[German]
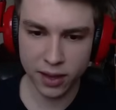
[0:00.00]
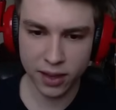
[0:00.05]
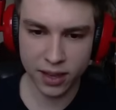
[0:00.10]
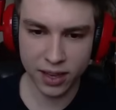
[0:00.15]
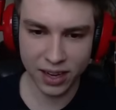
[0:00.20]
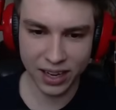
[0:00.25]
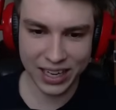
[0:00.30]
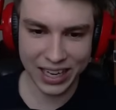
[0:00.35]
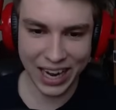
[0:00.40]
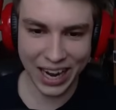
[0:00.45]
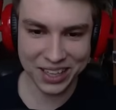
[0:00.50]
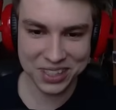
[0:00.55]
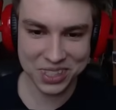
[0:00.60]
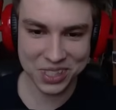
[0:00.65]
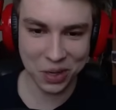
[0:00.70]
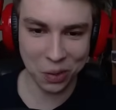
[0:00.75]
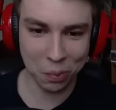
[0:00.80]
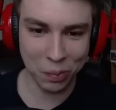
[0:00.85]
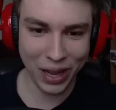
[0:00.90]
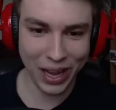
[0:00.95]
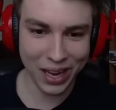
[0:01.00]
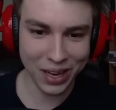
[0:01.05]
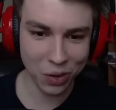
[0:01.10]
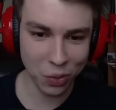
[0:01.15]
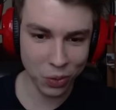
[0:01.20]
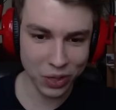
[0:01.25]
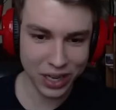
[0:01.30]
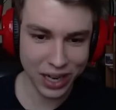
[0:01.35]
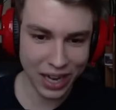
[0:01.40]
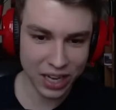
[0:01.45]
Hier gleich nochmal eine
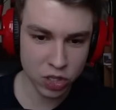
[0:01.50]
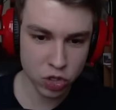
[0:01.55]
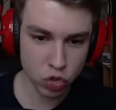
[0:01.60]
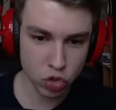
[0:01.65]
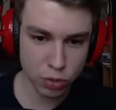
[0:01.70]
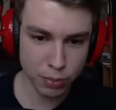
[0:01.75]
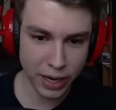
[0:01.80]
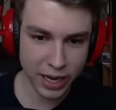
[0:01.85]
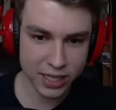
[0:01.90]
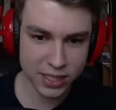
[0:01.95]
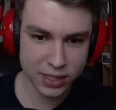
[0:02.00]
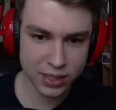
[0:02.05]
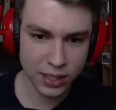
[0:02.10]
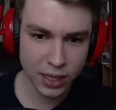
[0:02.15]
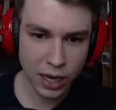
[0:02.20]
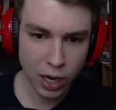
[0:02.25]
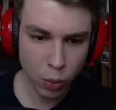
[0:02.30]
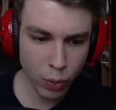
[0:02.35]
Runde anzuschmeißen.